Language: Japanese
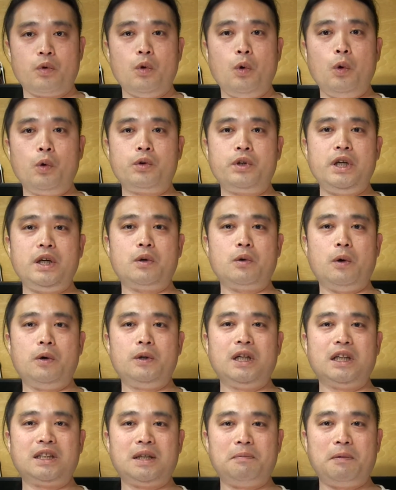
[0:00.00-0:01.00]
大きい
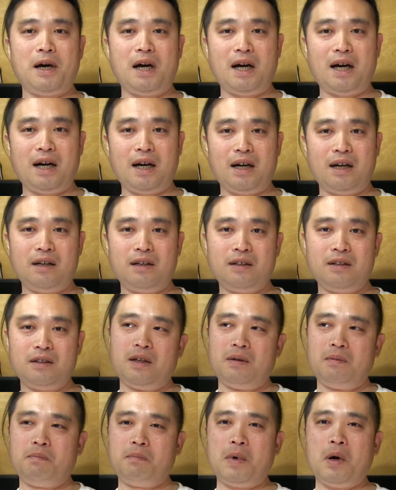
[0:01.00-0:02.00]
声出せば、
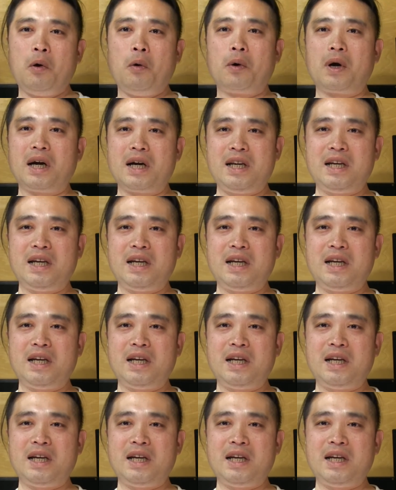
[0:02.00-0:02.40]
他